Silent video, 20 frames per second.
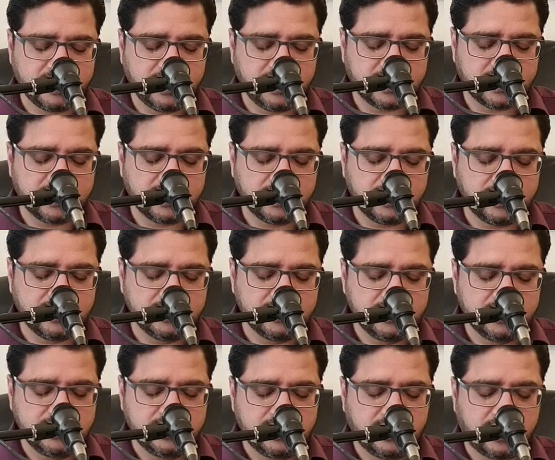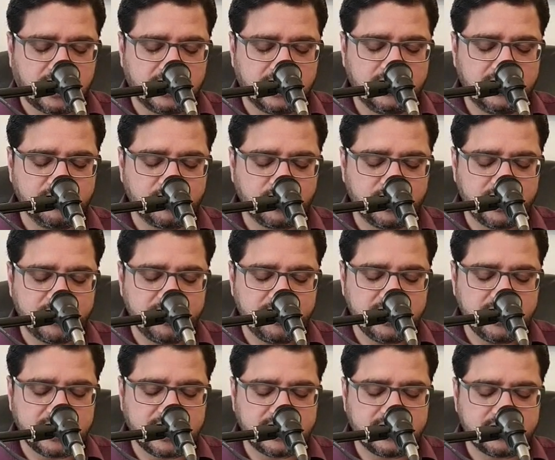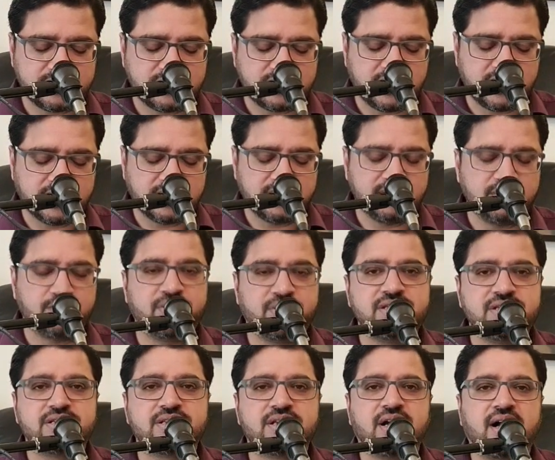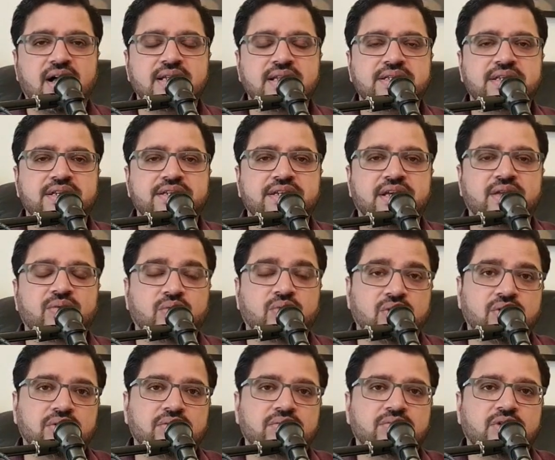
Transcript: एक खादम को ये भी कहते सुना कि जो प्रिंस चार्ल्स है शायद वो